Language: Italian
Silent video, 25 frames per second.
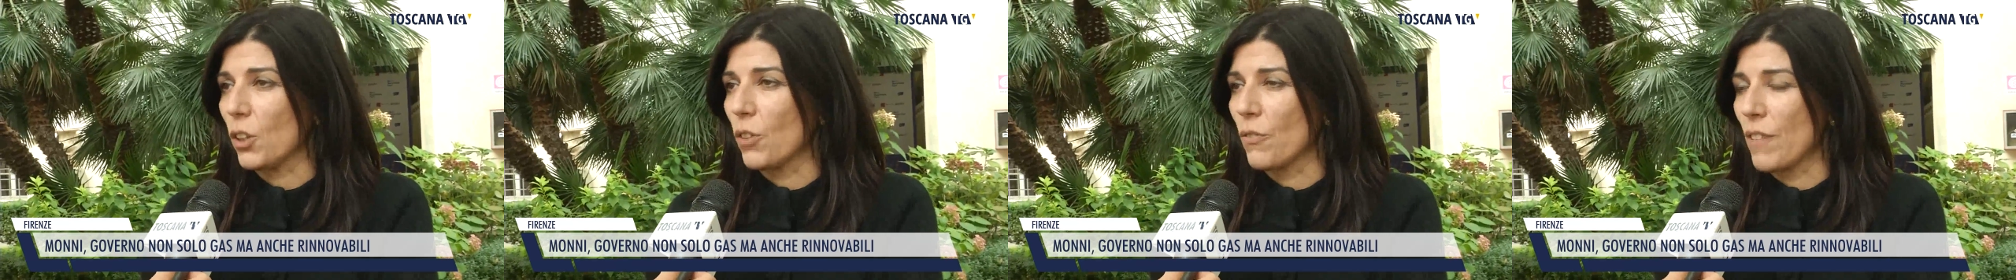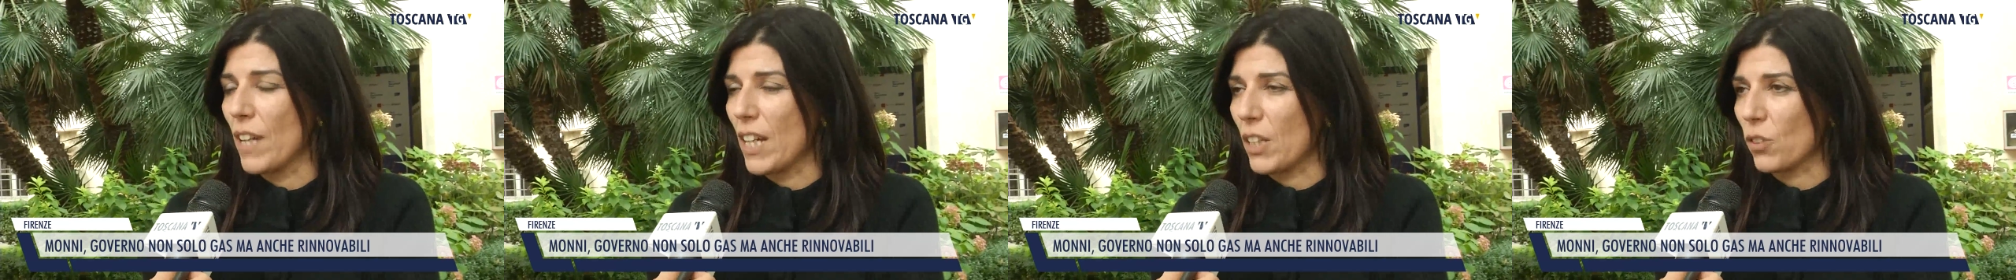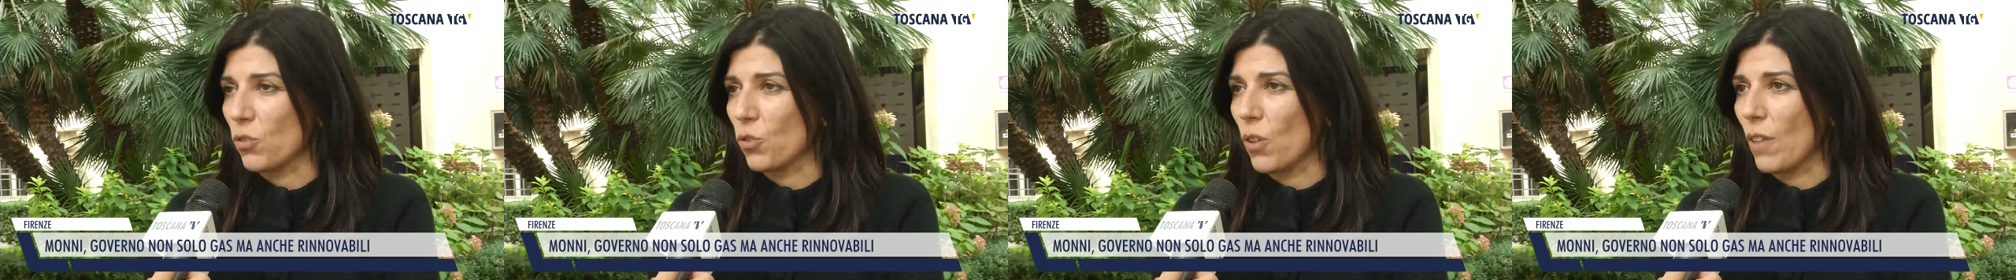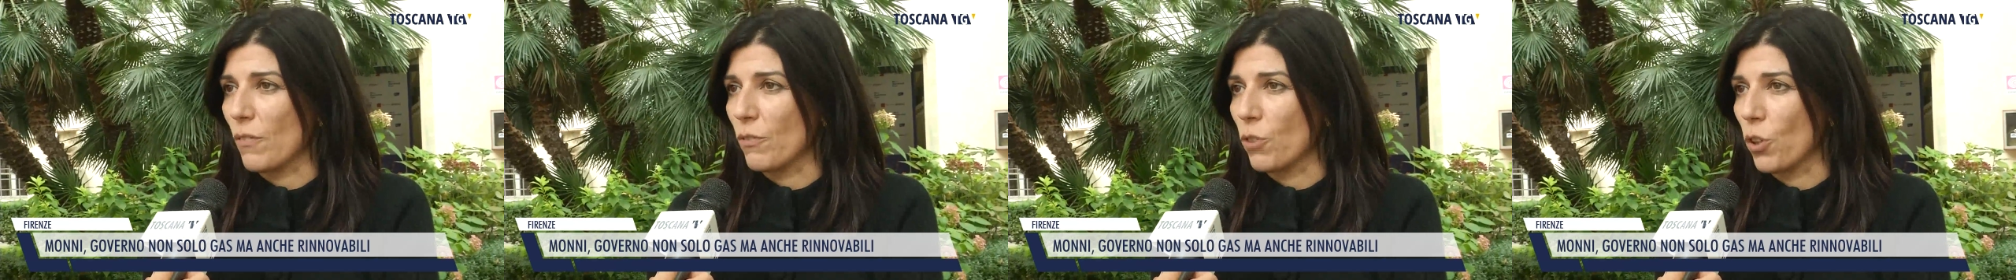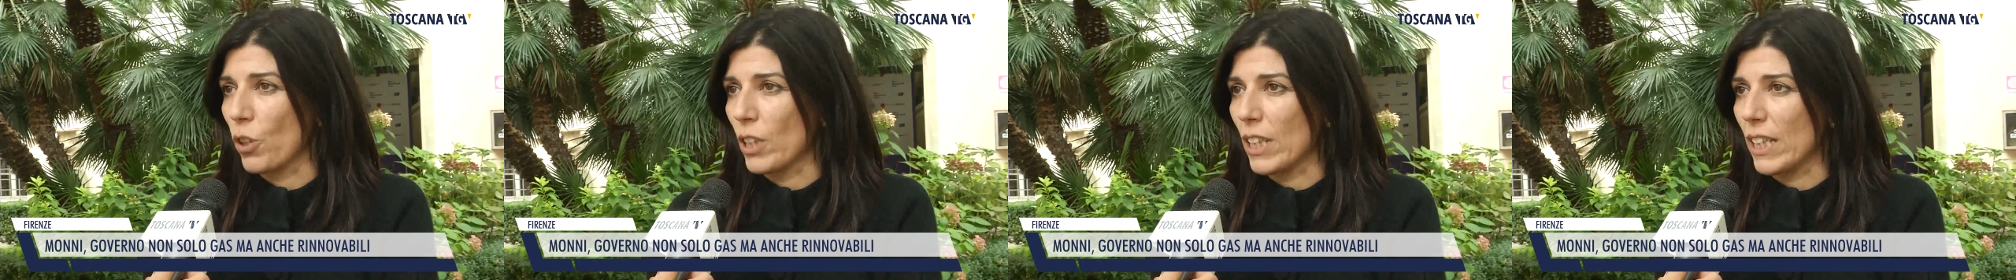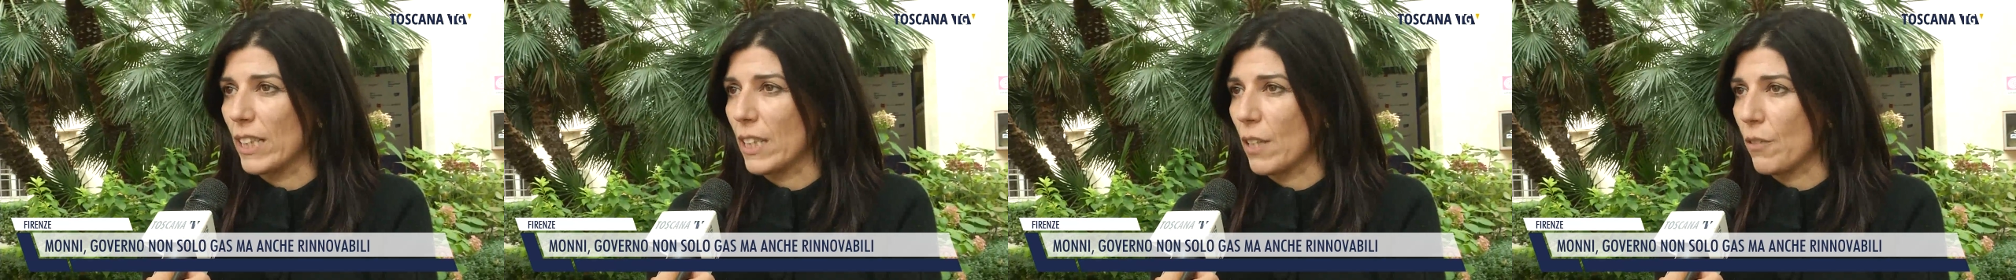governo ha
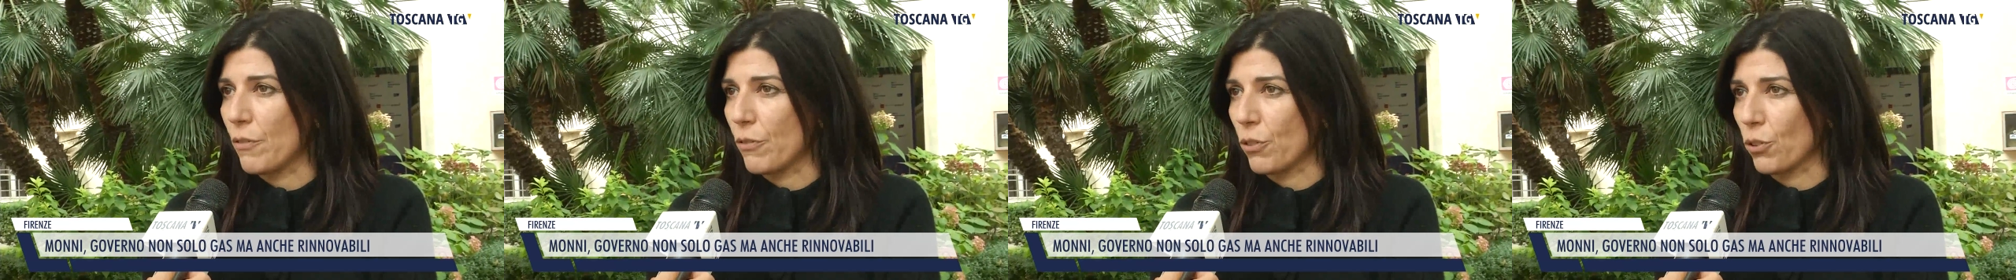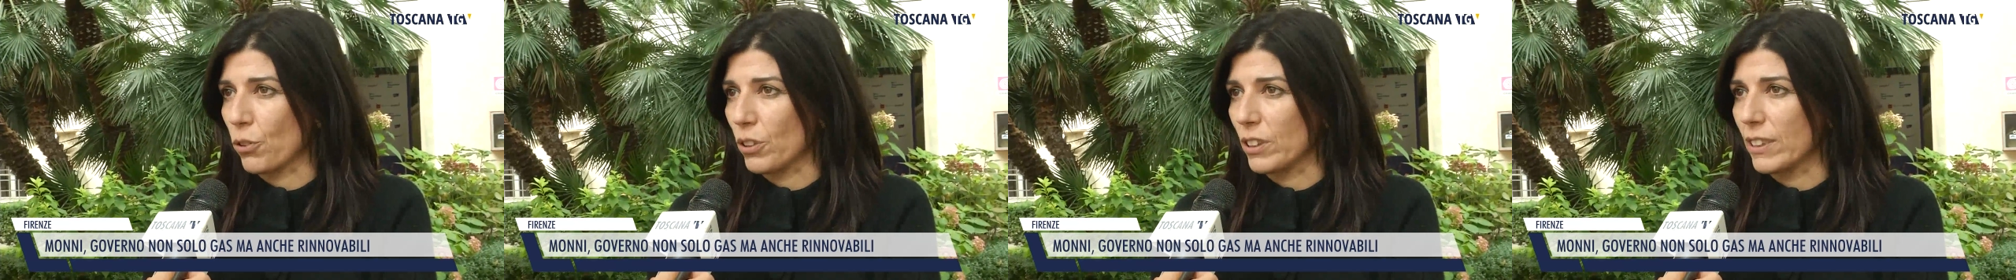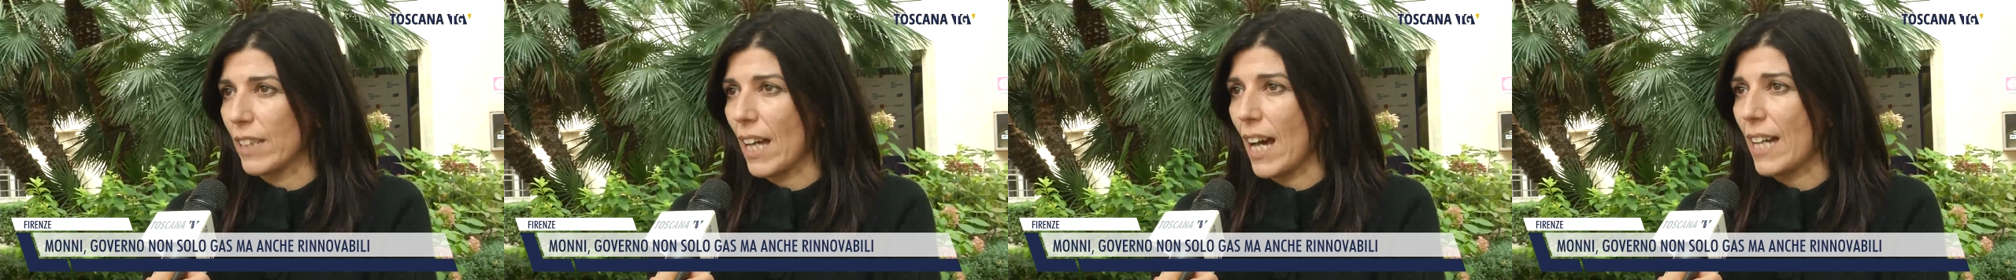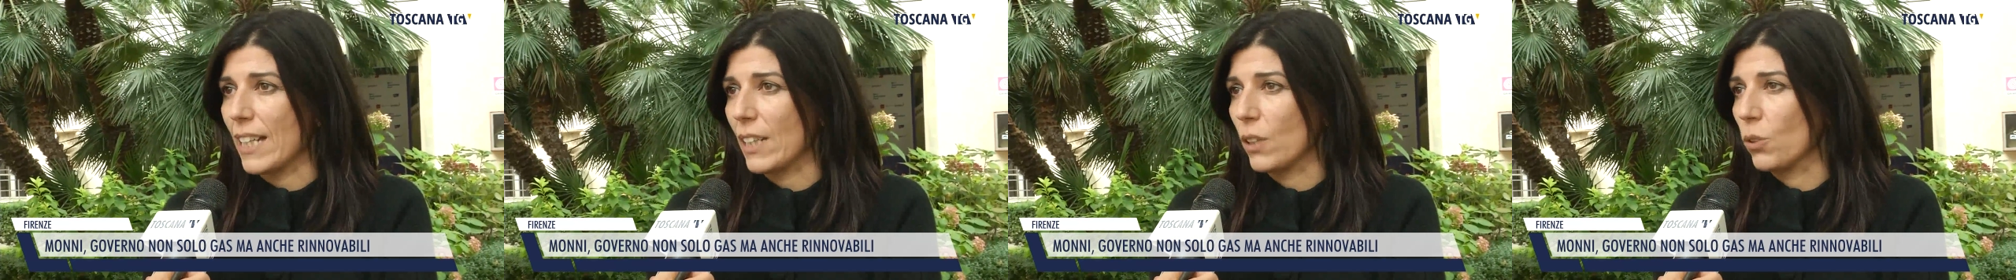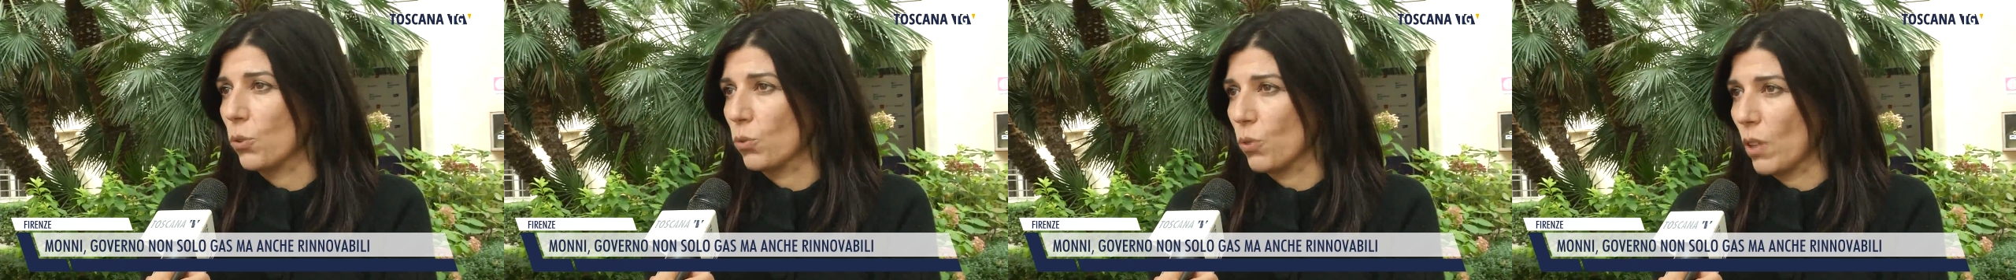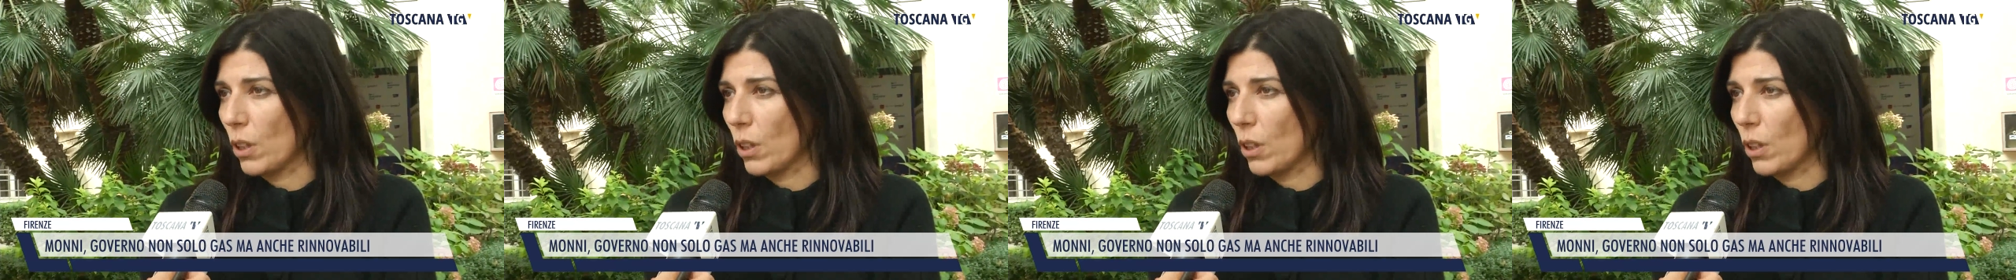voglia di affrontare con